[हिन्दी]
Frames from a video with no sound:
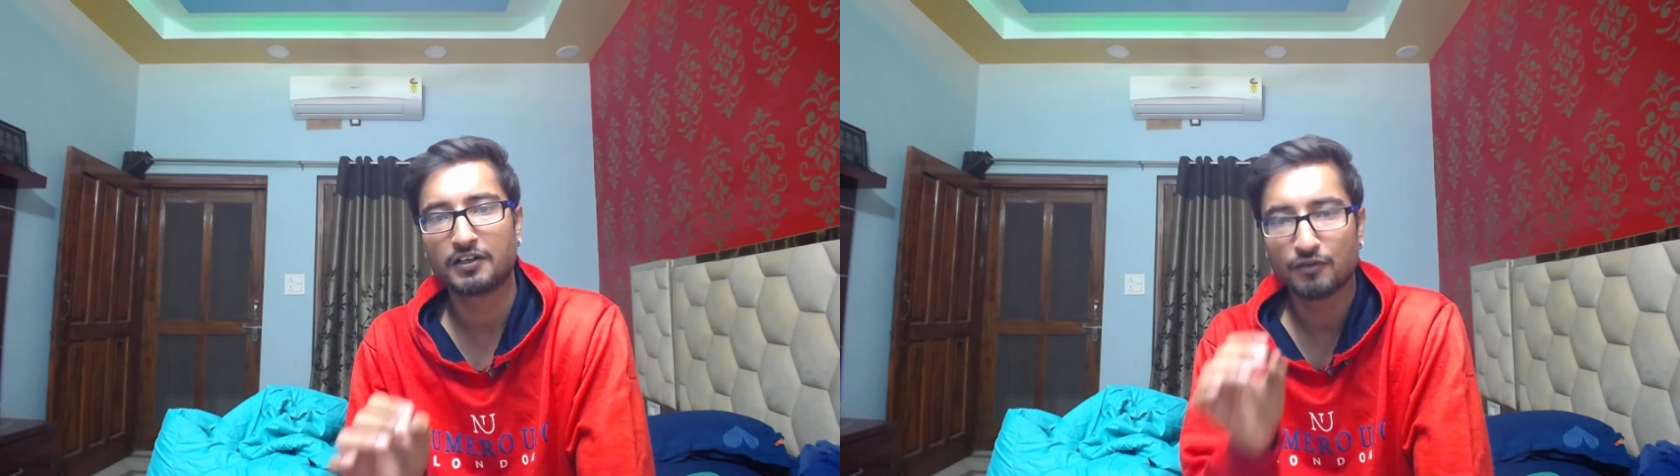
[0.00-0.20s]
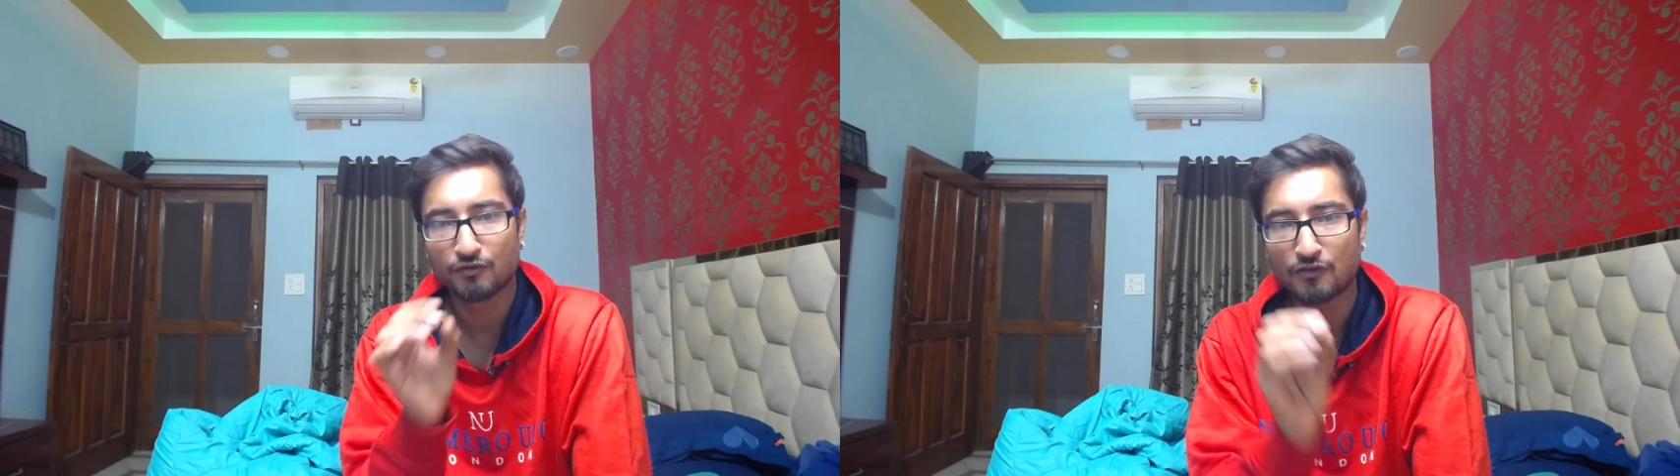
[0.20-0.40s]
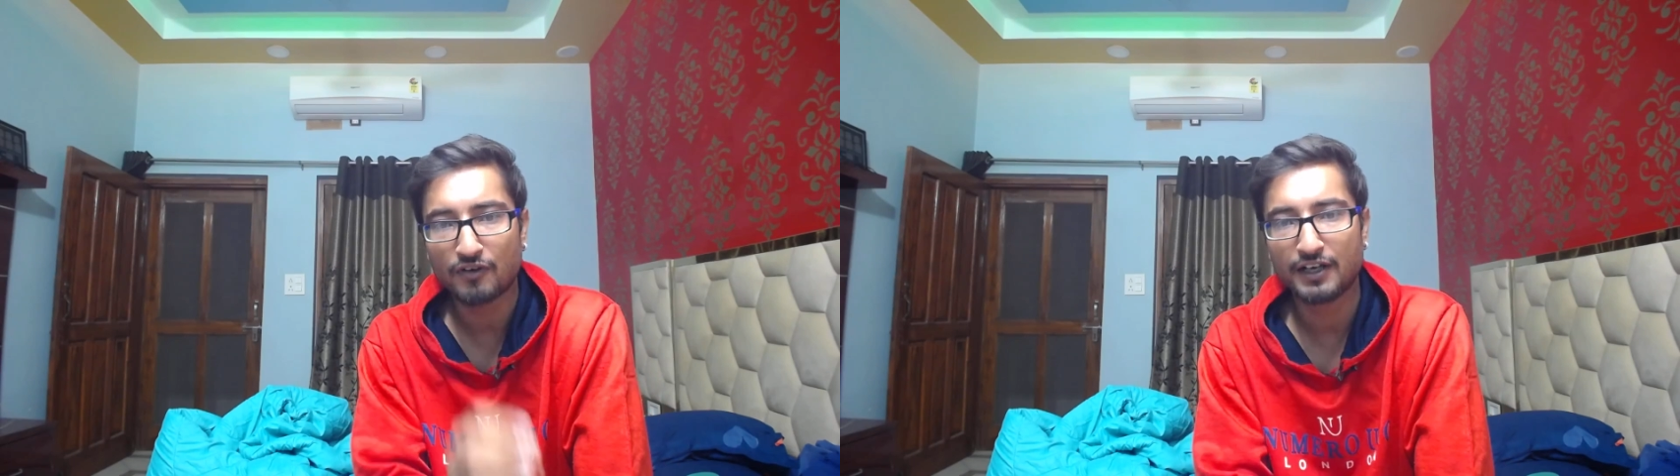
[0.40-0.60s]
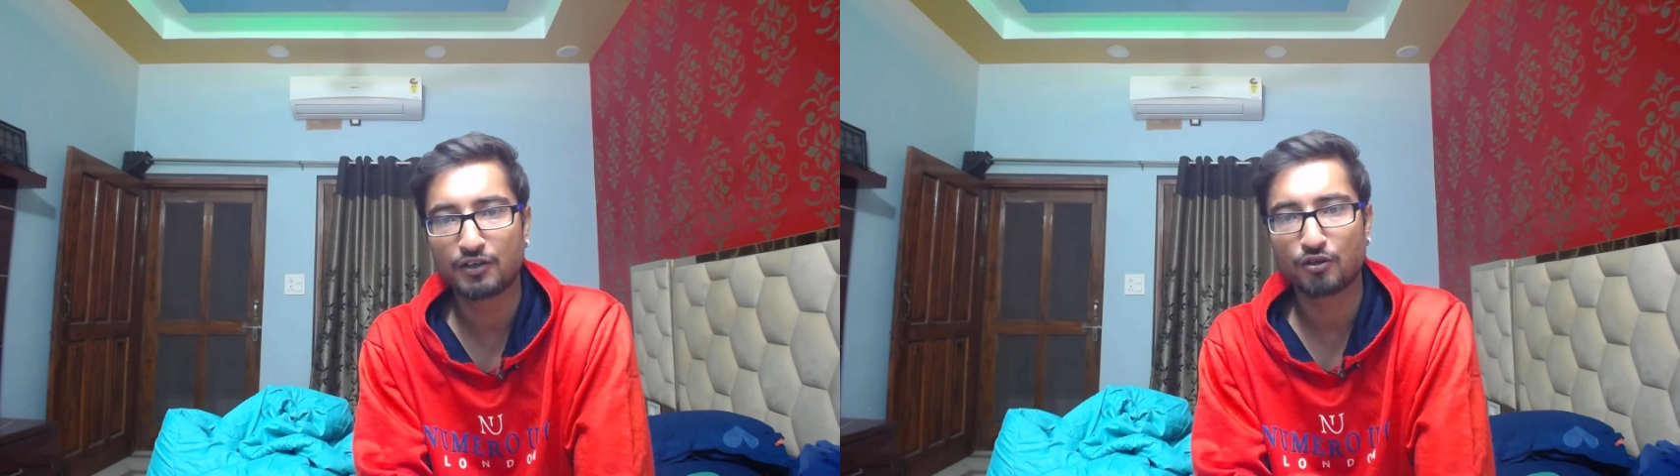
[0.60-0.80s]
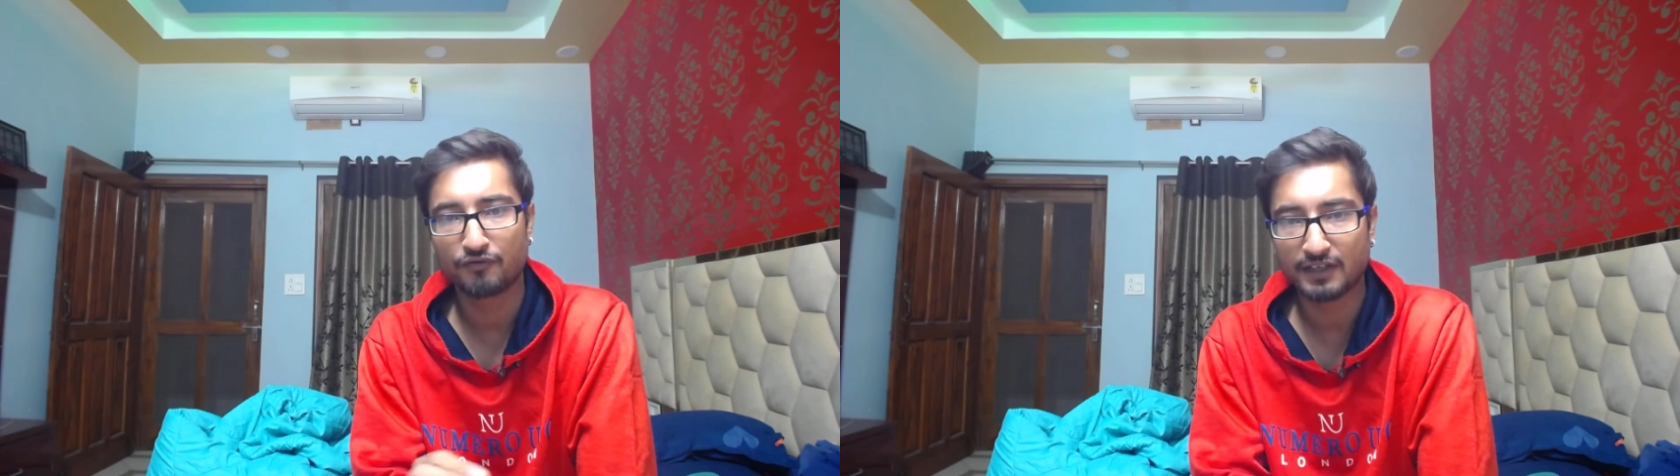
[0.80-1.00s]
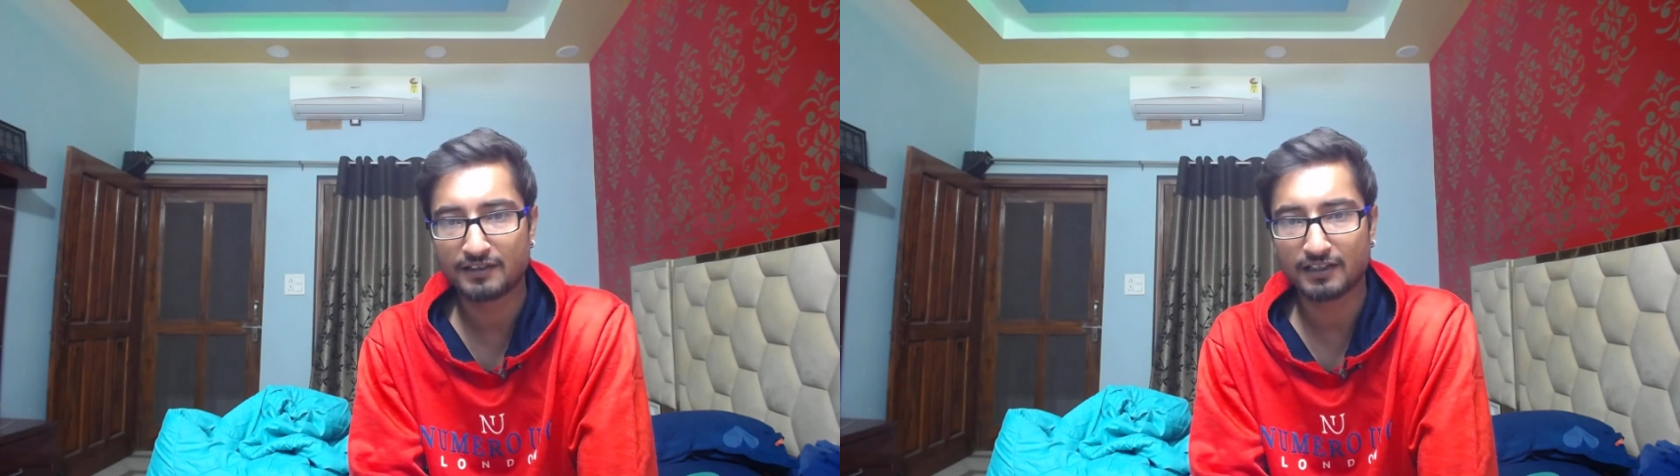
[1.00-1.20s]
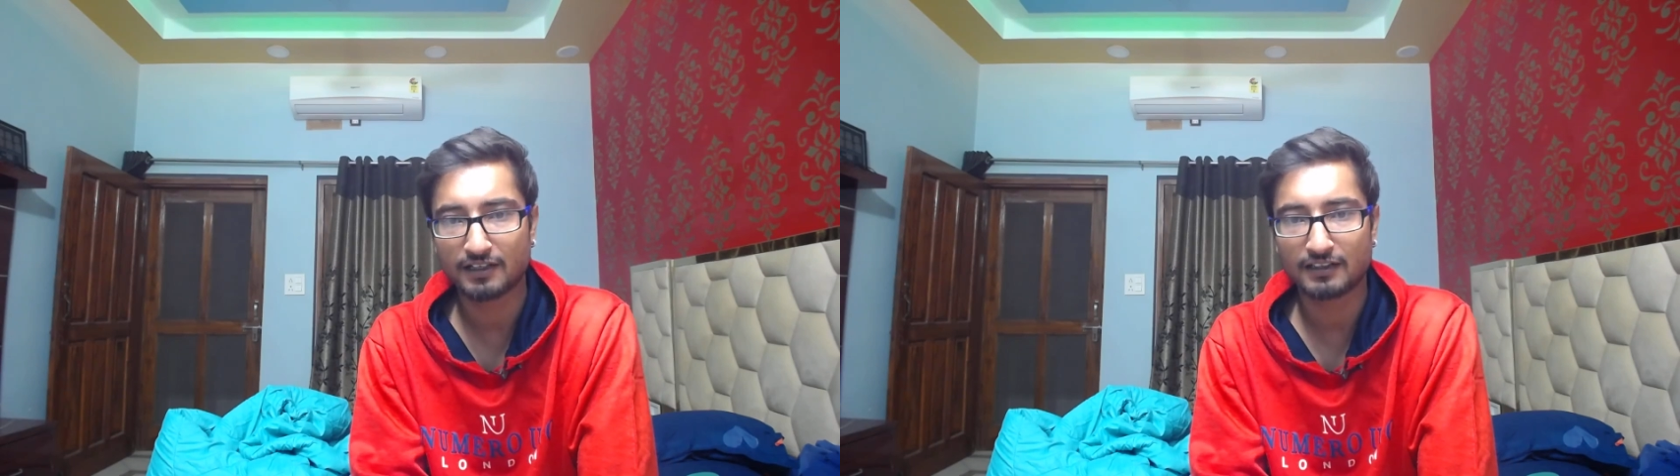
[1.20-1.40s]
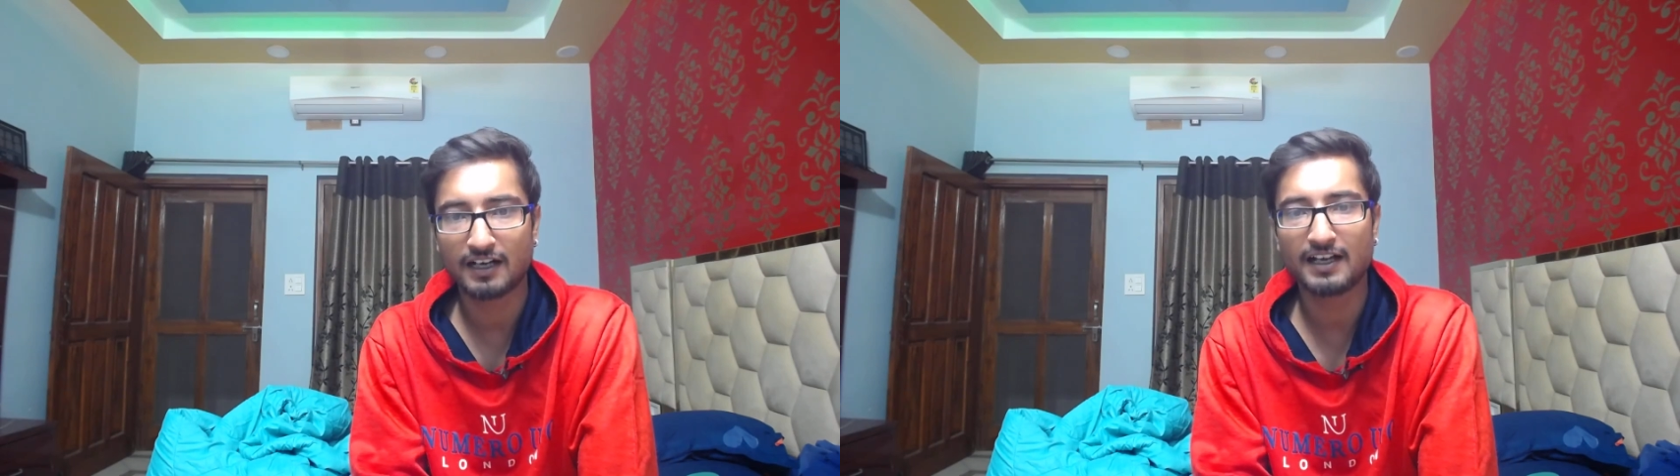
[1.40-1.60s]
वो फाइट को फिक्स
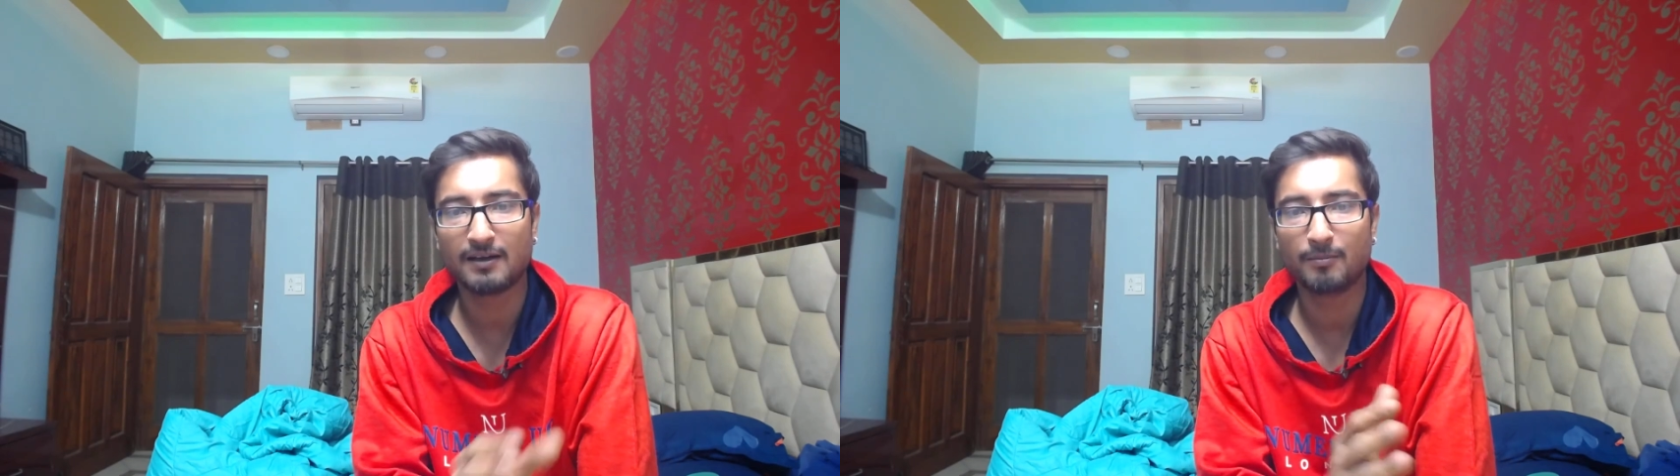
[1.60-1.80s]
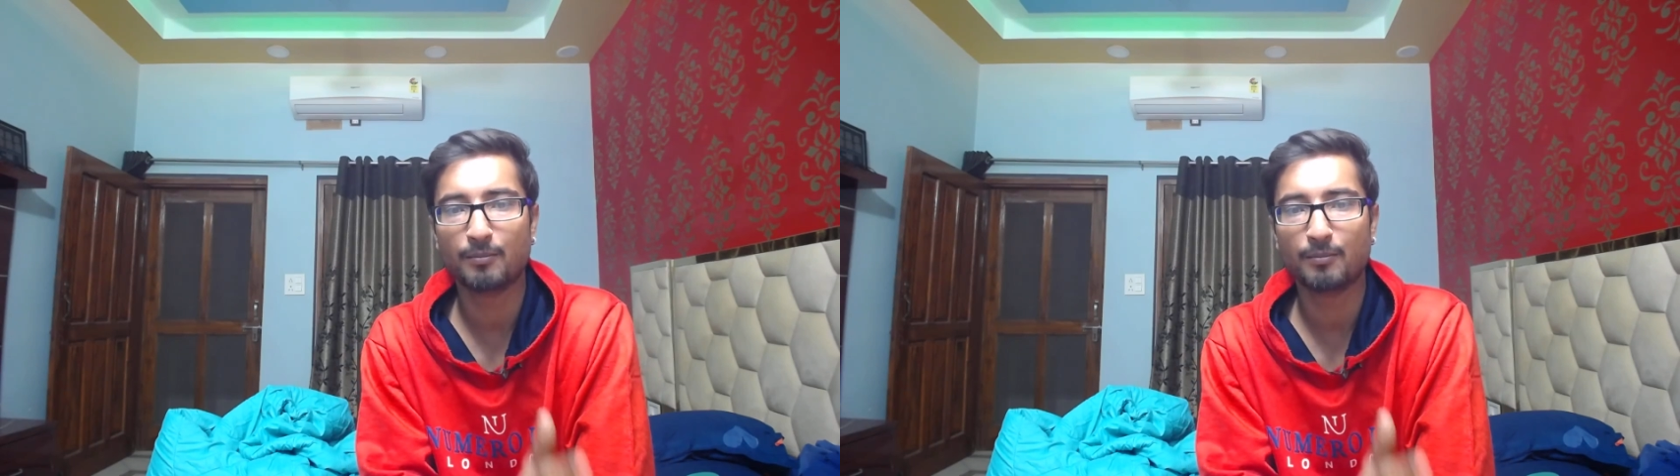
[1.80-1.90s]
करता है